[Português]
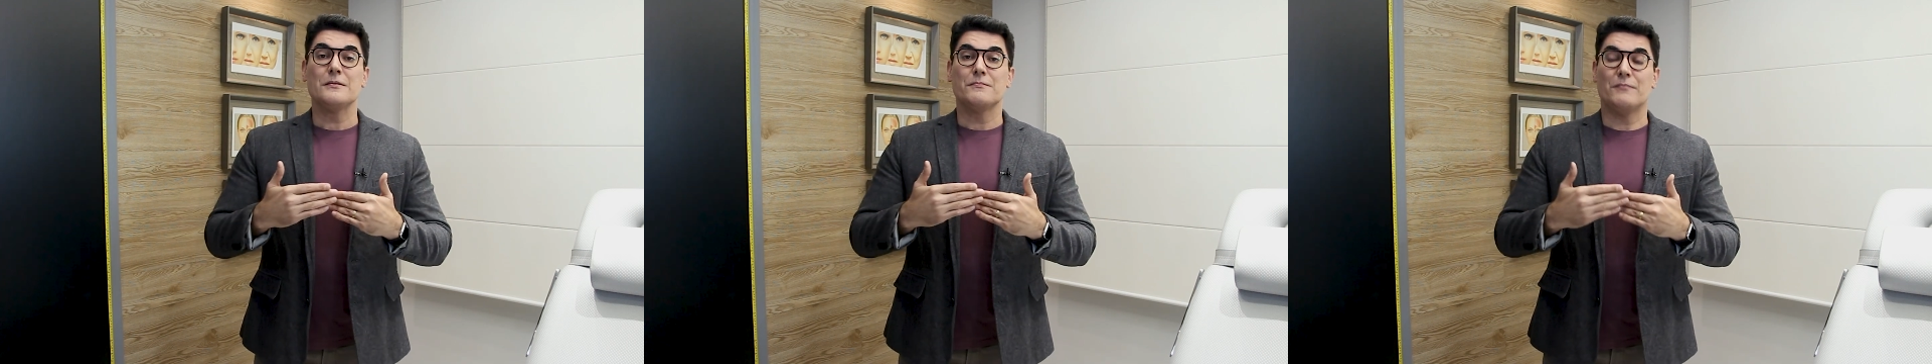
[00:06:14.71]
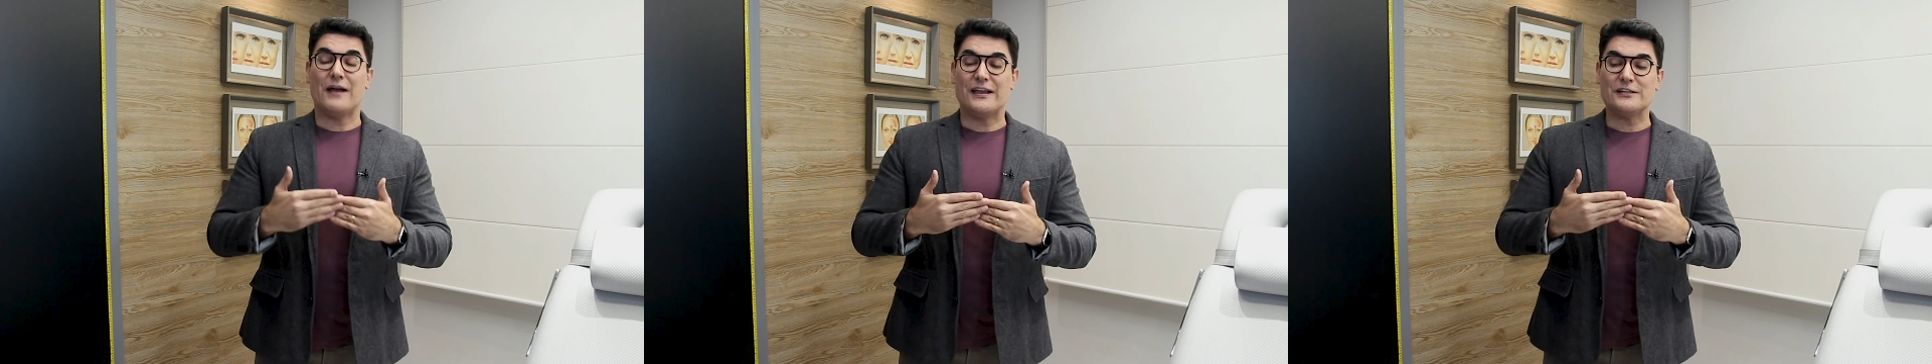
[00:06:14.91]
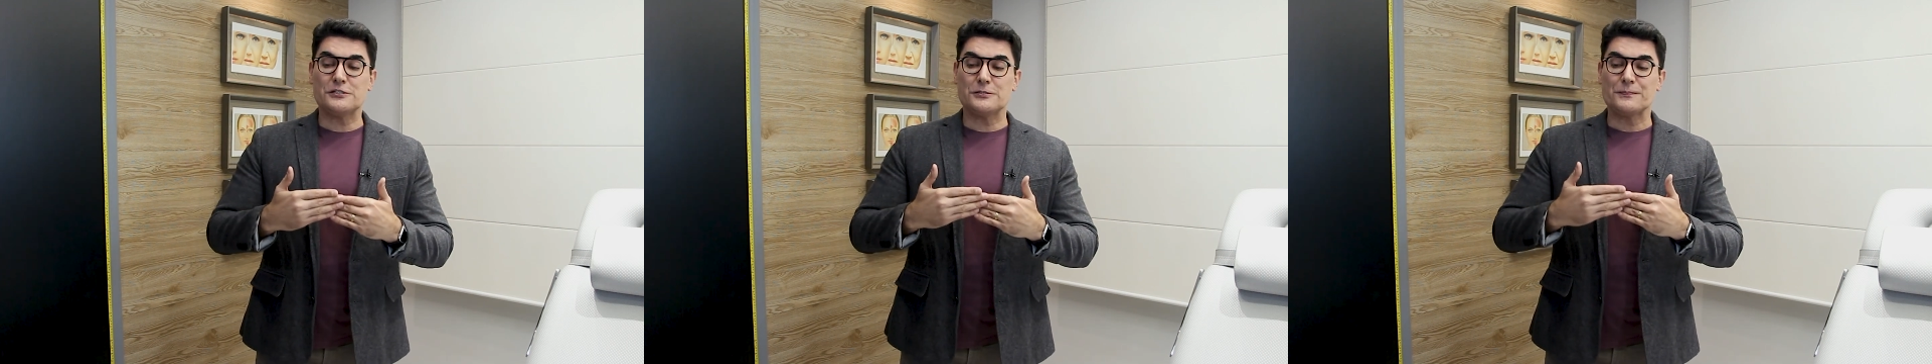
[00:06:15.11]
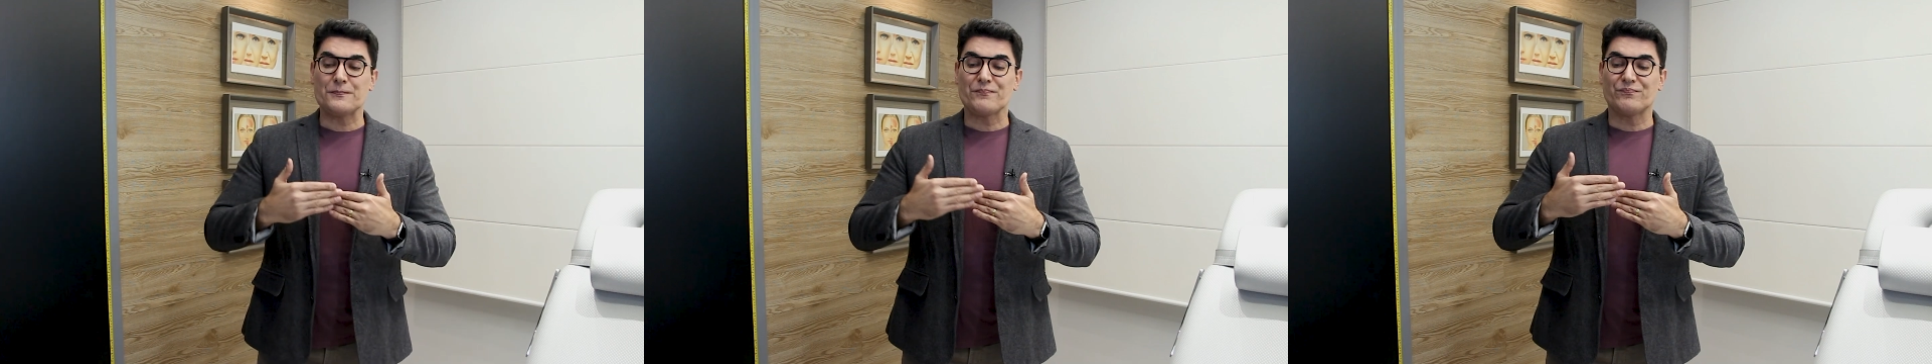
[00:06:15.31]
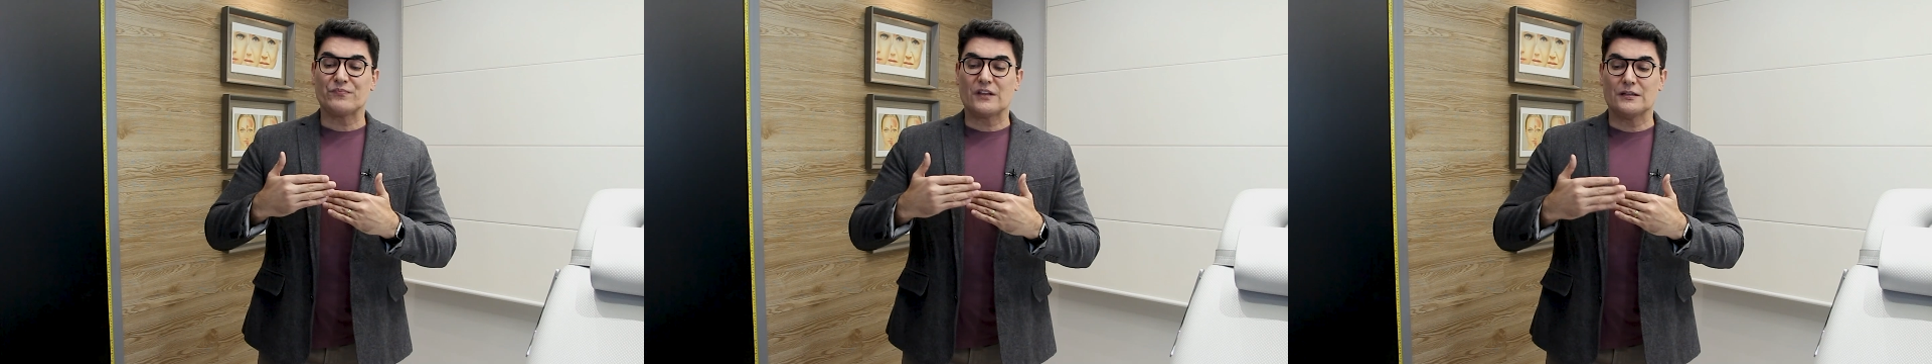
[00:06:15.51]
mas
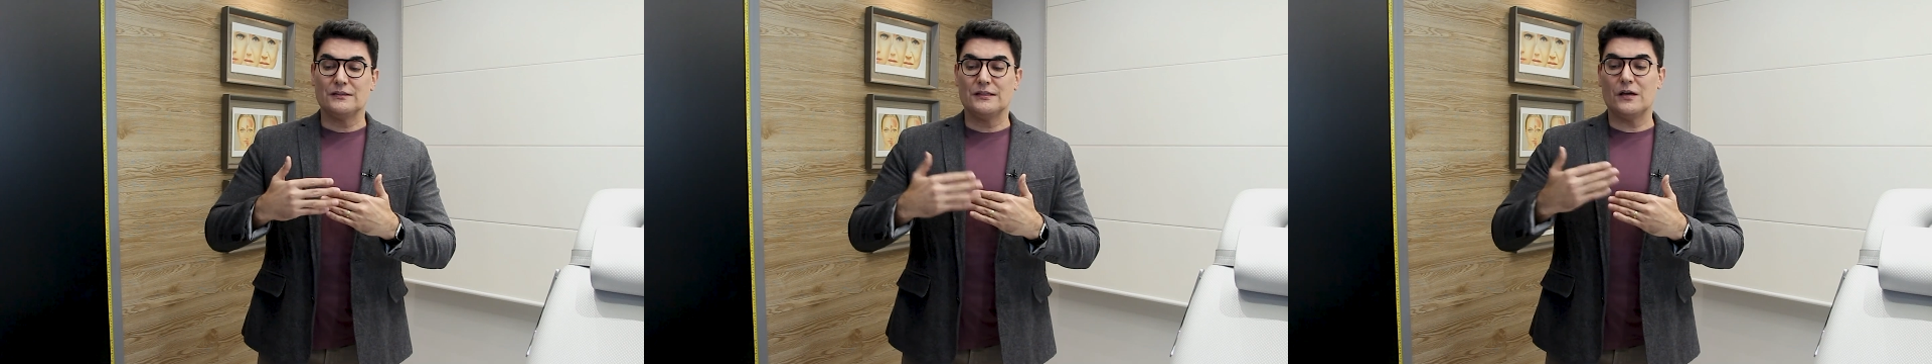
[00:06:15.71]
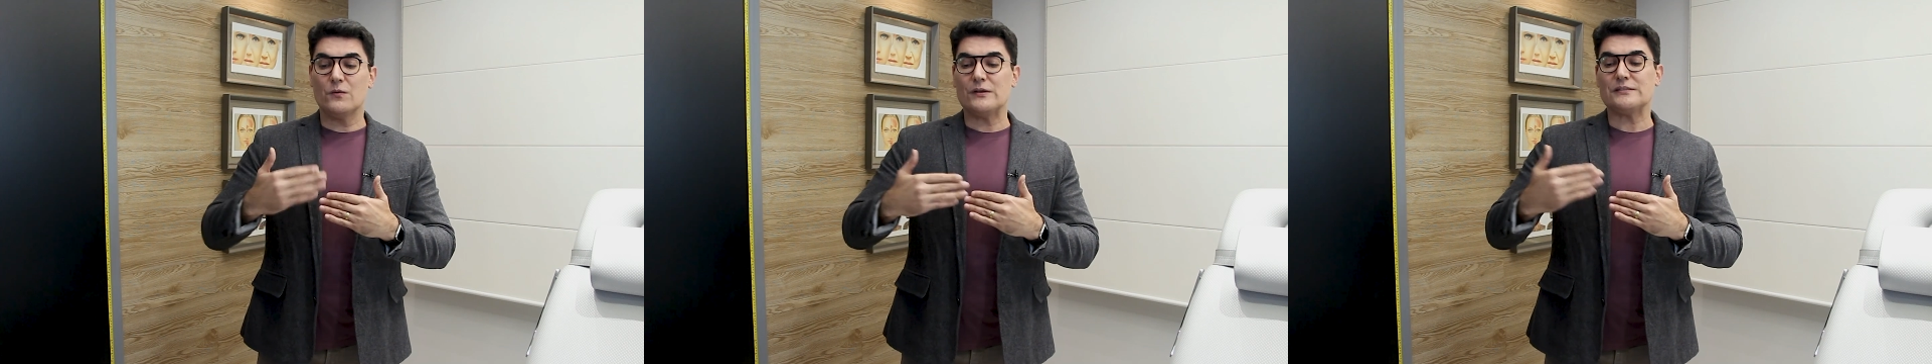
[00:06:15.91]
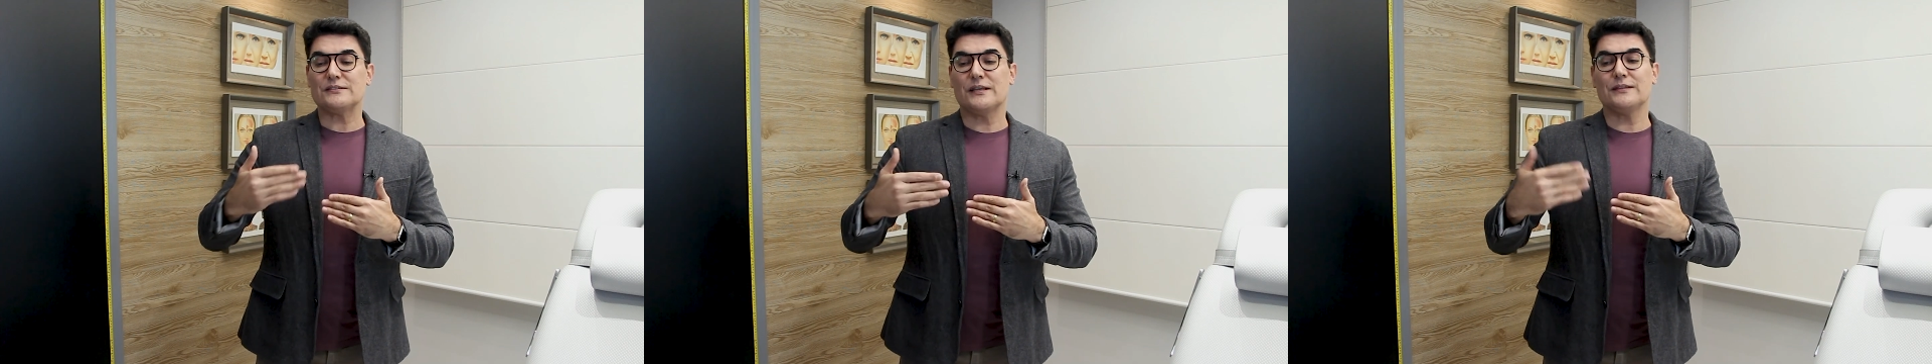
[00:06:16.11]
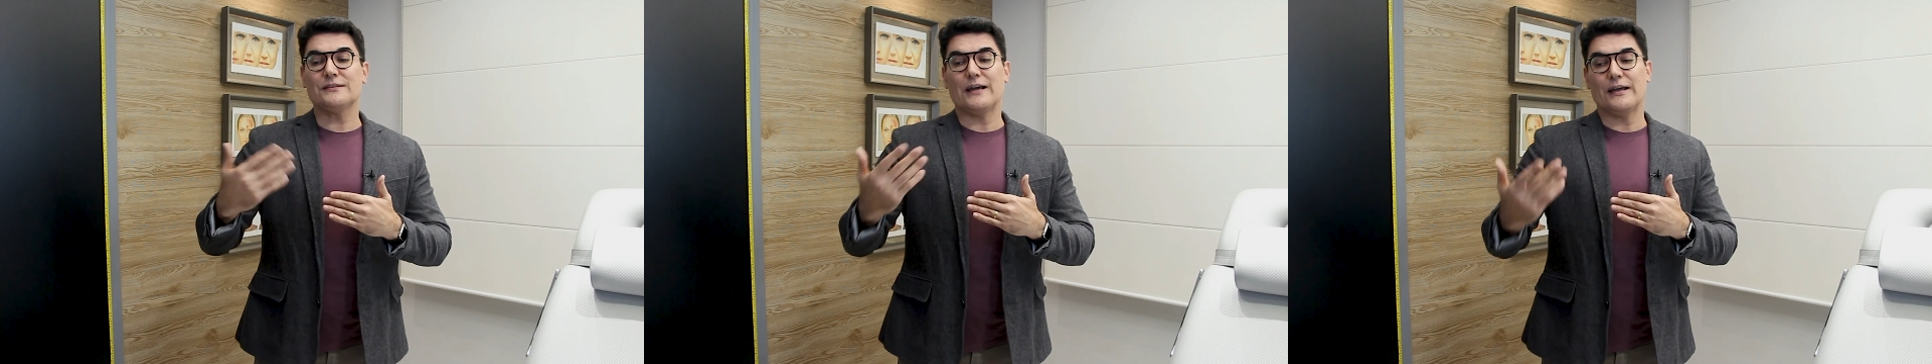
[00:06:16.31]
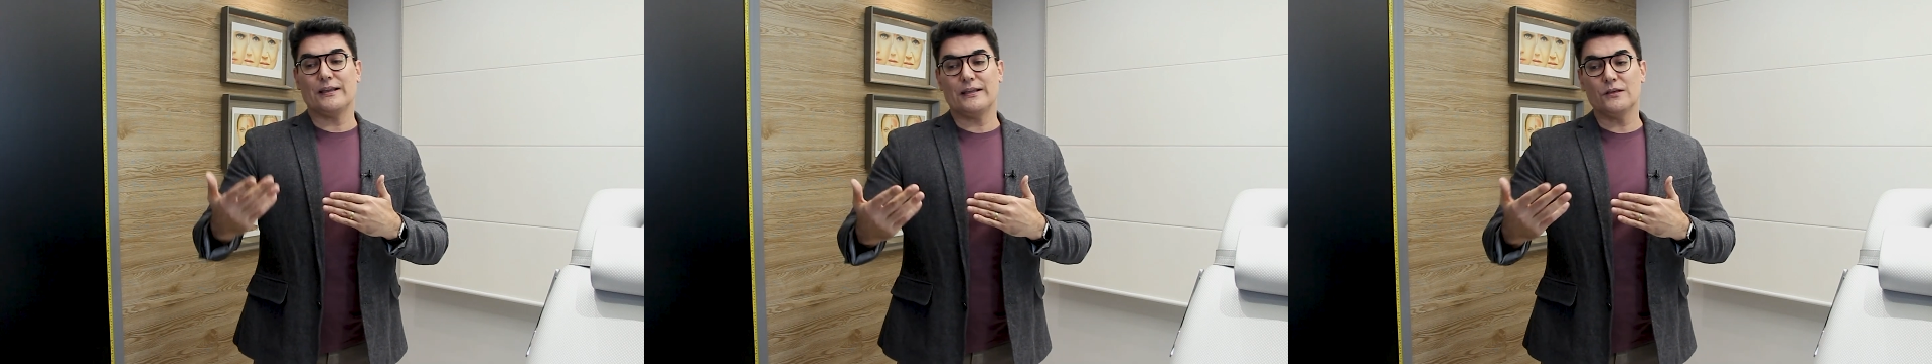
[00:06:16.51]
não
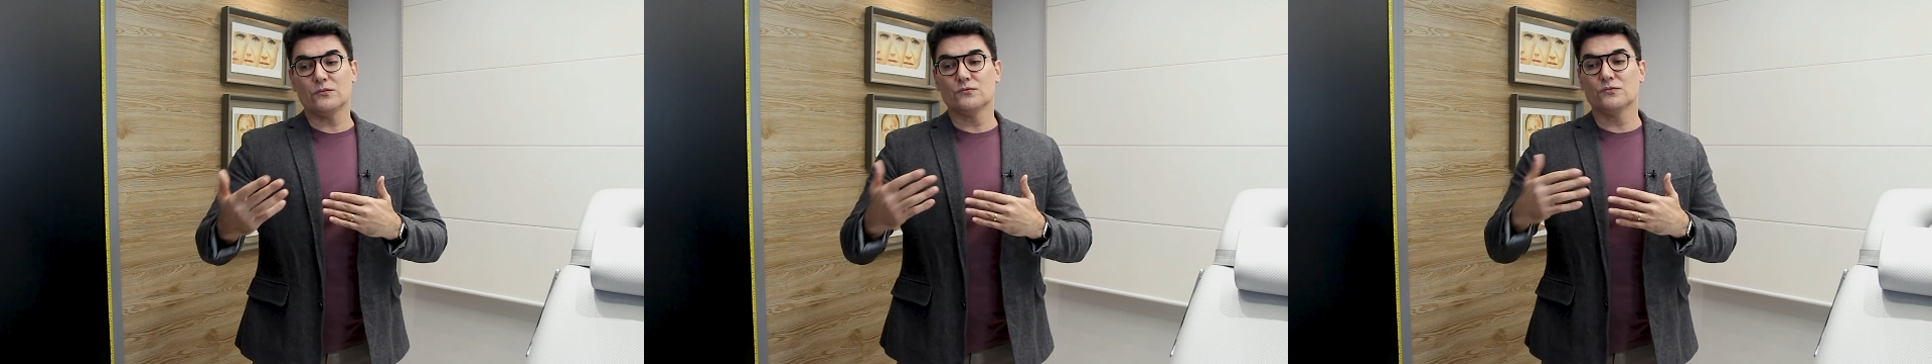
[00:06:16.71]
aceitariam